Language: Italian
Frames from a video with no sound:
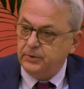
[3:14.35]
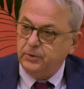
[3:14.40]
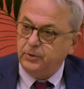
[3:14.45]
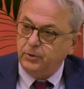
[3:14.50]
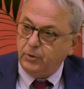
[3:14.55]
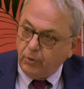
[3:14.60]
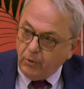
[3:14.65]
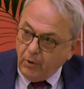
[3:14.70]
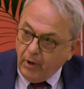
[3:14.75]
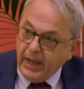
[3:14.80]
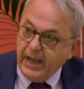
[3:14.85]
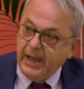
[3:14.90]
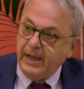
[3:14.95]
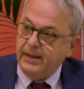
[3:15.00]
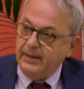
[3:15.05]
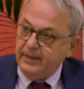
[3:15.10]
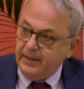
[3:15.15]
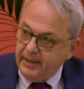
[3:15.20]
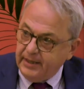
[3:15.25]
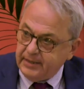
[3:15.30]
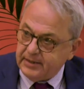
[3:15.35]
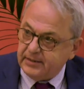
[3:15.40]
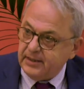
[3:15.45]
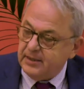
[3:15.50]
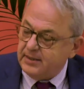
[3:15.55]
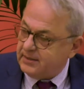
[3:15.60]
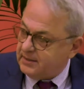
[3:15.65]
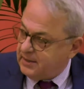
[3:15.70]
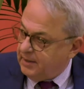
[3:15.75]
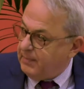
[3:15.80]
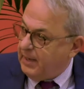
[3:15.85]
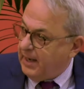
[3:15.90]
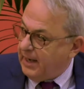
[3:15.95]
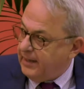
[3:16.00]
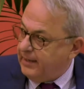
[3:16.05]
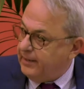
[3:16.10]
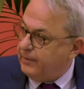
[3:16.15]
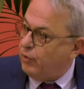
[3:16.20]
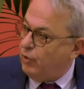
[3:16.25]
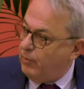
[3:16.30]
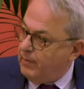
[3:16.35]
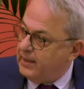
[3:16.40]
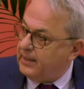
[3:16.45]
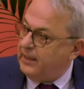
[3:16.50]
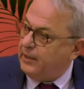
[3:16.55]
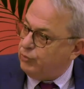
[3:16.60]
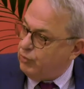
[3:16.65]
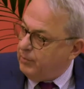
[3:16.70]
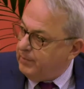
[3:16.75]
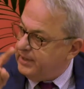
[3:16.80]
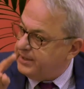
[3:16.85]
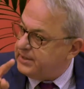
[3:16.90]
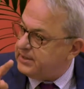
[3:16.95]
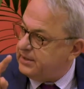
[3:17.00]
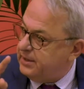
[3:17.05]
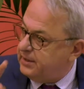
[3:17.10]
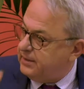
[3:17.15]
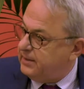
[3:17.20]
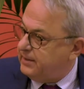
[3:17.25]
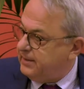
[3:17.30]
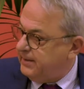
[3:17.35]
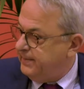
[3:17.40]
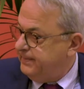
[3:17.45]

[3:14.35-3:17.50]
non è nelle stesse mani come era nel 2007